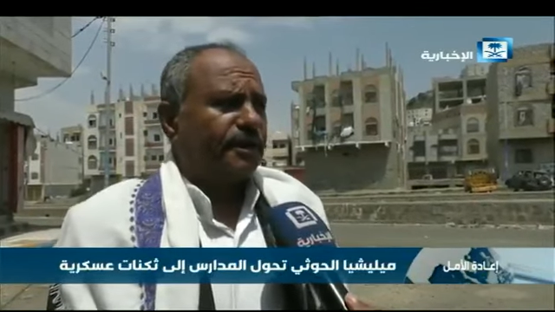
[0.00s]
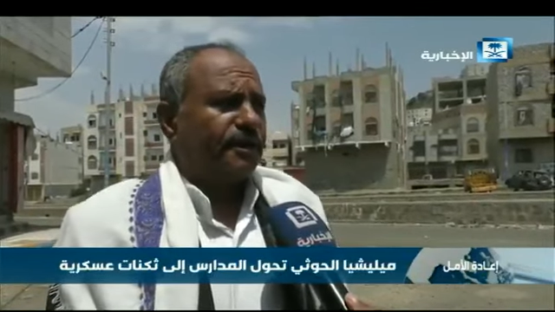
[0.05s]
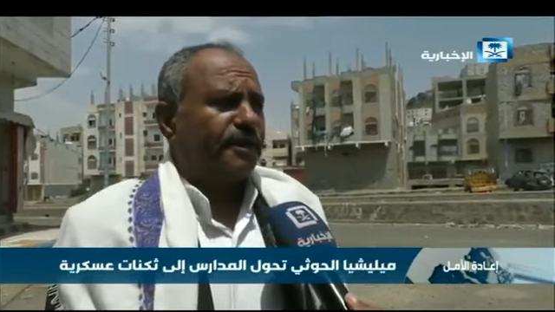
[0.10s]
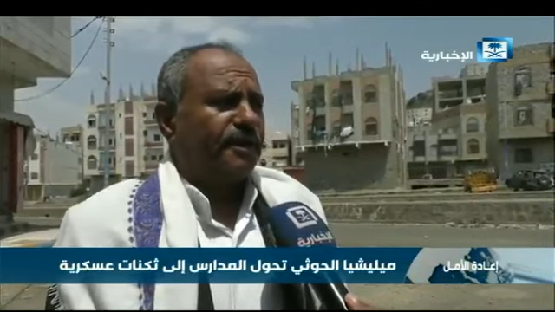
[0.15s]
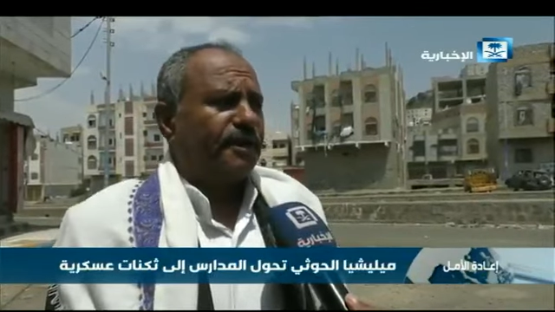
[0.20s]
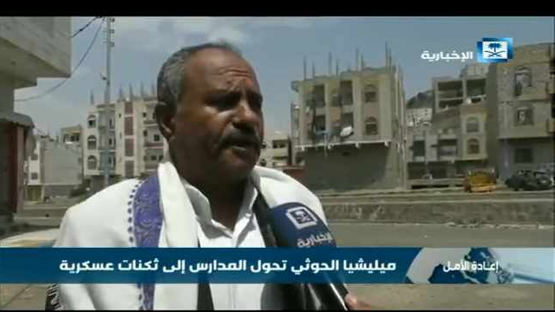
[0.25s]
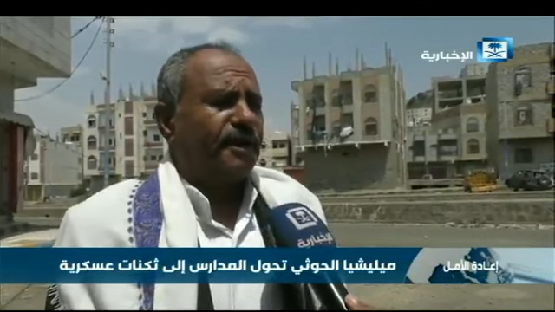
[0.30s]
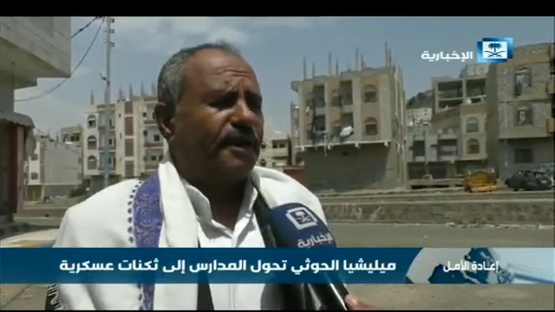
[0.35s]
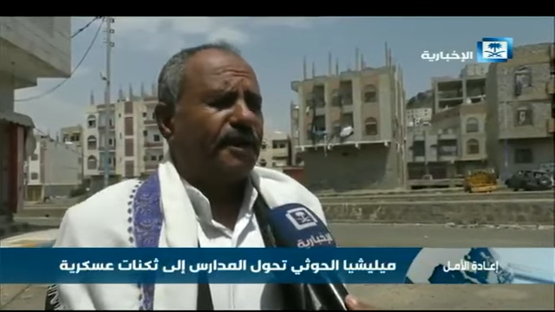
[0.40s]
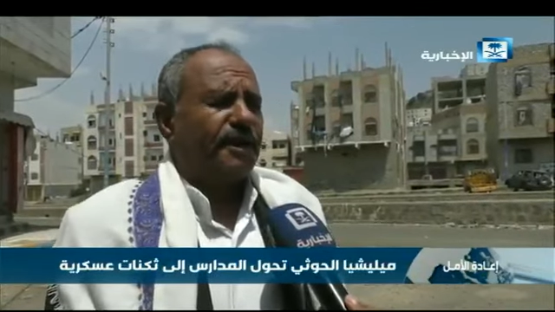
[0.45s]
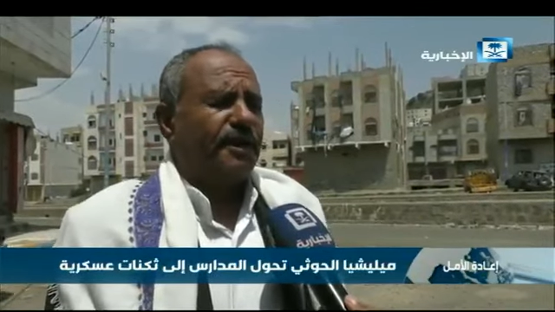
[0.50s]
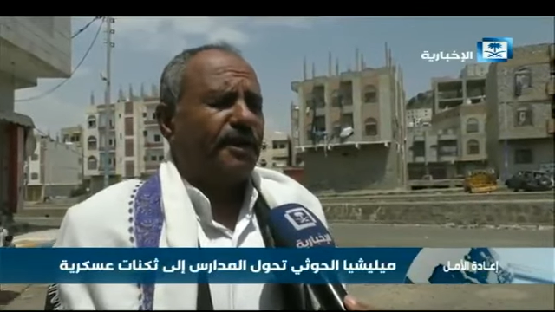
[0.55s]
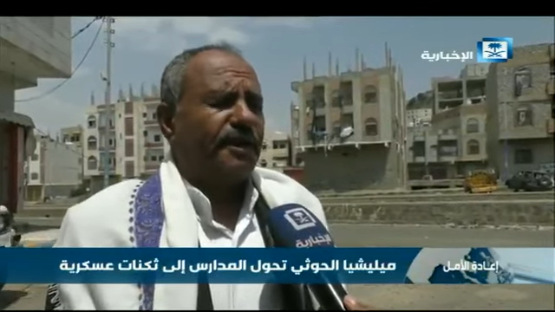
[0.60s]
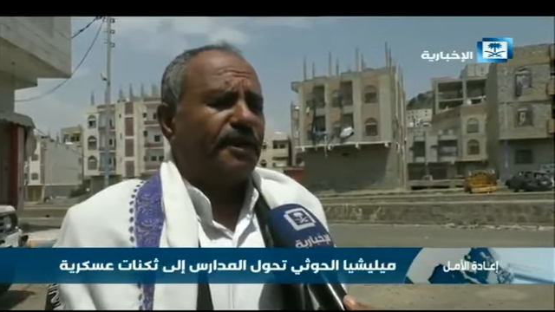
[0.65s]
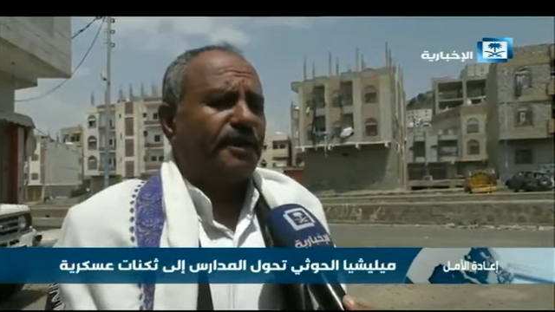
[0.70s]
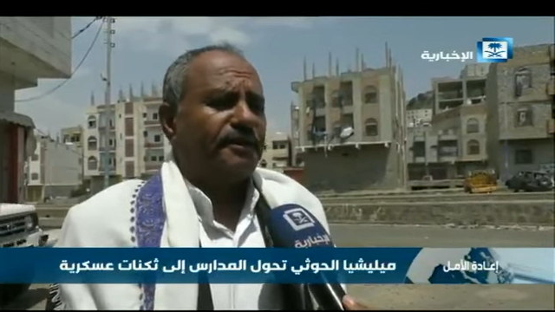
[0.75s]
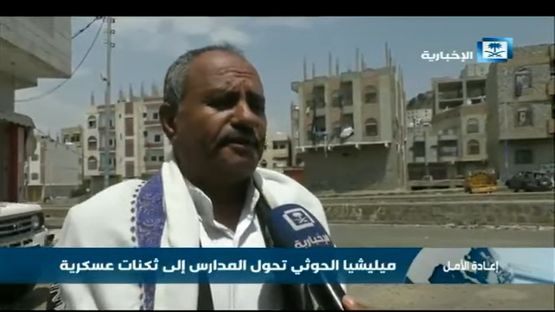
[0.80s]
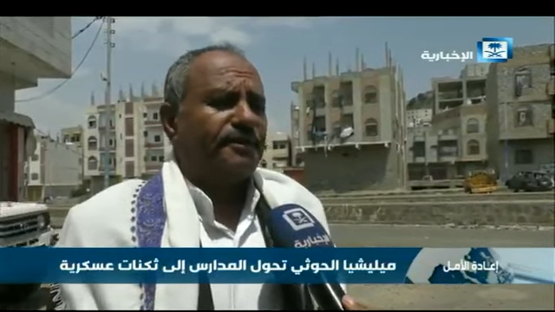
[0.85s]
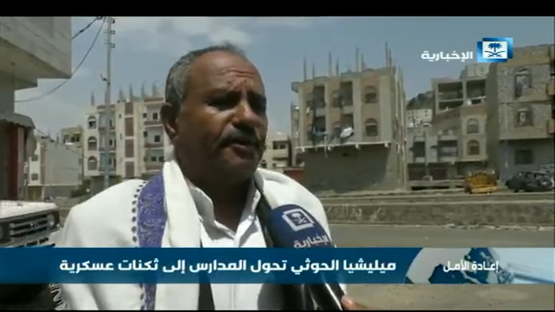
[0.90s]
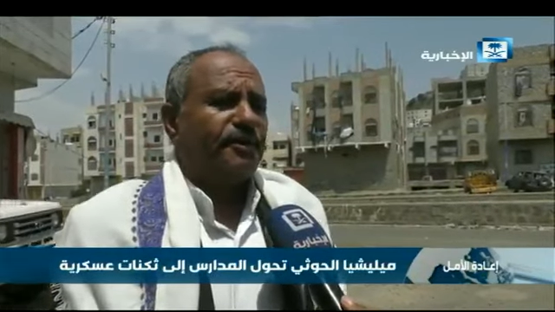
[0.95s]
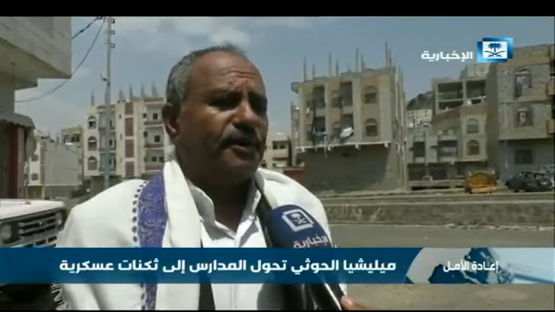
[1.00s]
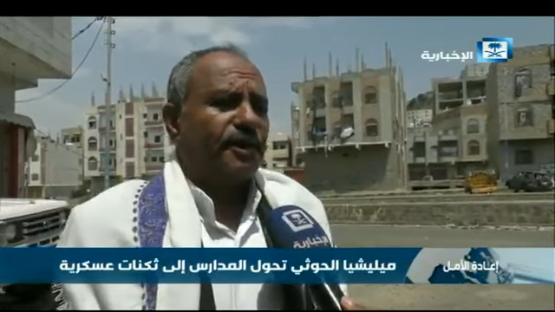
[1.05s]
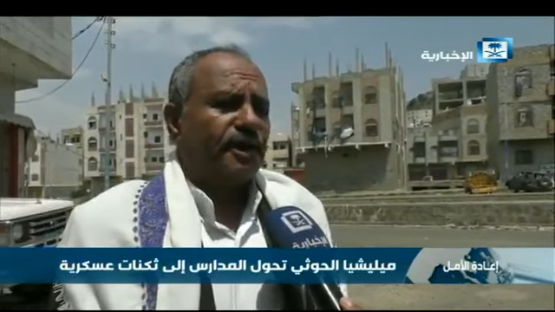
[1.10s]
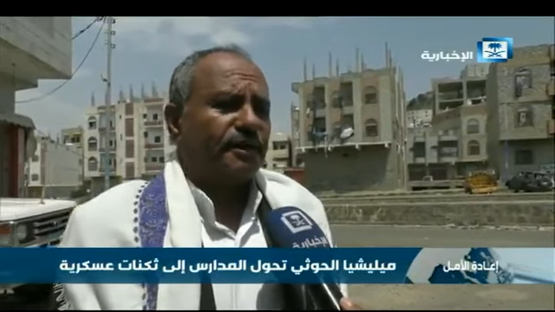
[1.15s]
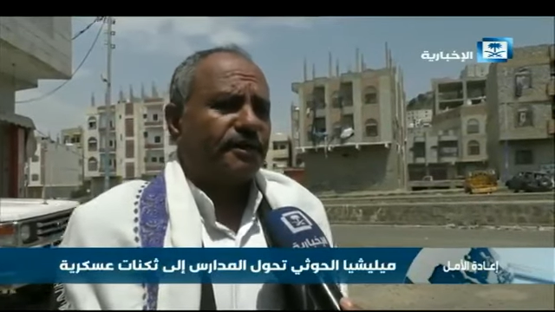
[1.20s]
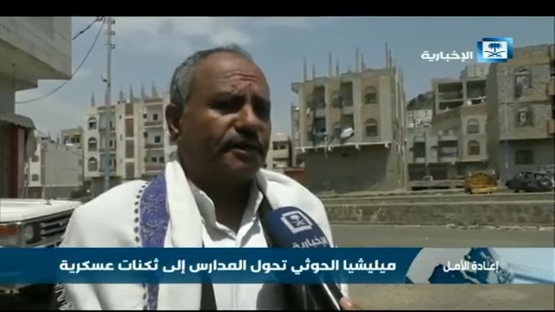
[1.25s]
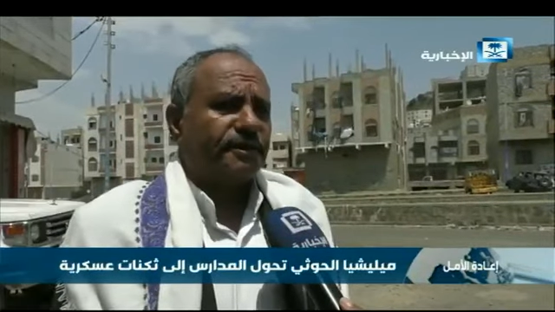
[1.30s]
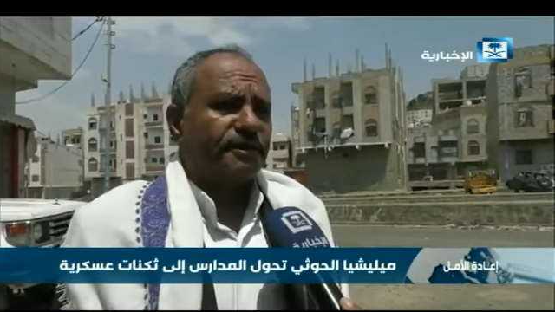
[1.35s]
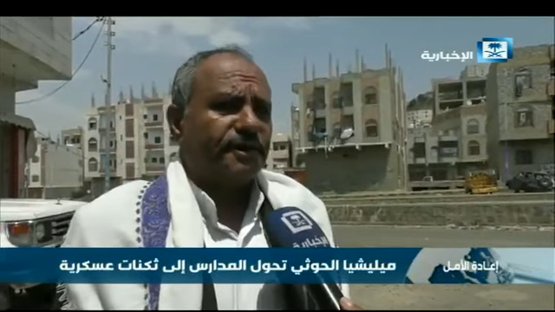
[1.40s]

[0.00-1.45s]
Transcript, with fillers: الدورات